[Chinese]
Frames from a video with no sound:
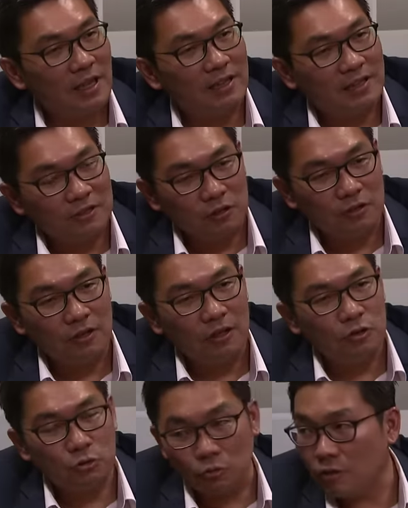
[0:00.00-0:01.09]
量的去
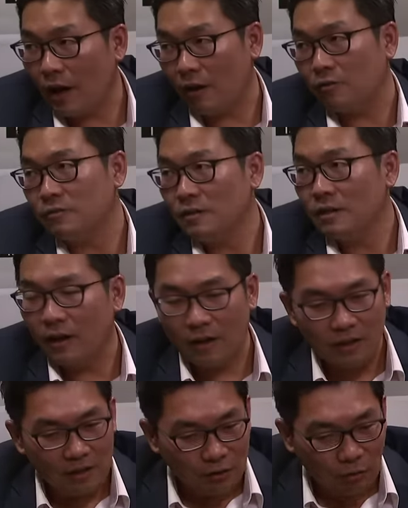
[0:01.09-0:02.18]
阻扰啊，
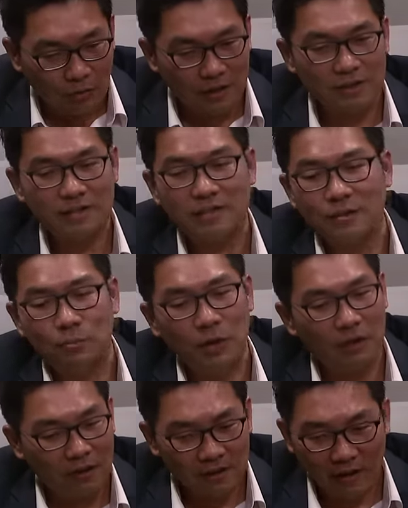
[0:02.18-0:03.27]
推迟，不
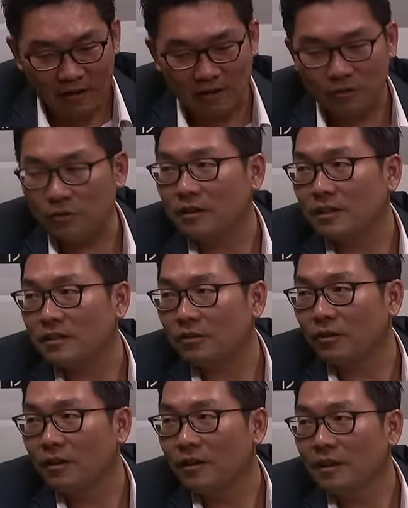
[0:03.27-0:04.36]
要让他继续这样子过。